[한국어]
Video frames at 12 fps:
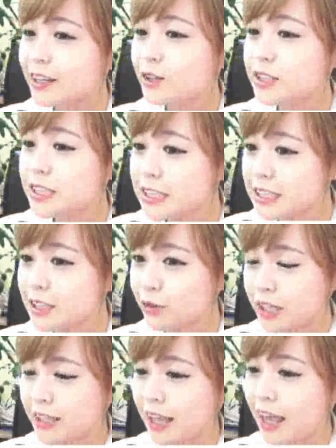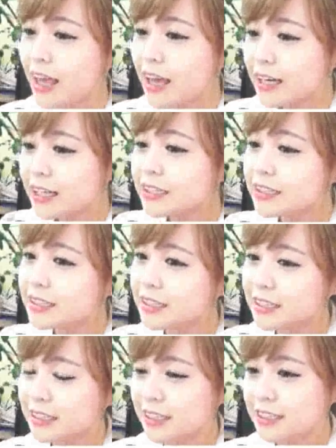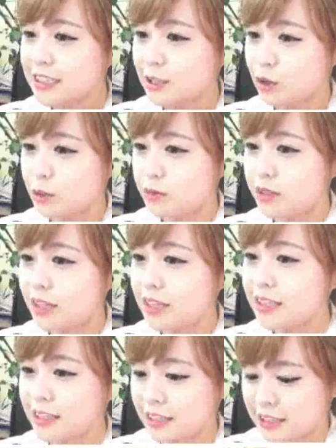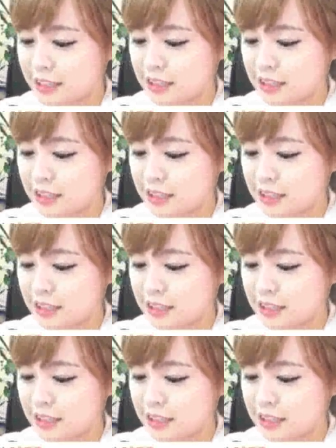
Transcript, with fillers: 그리고 진짜 웃길 때 크크크크 치고 싶을 때는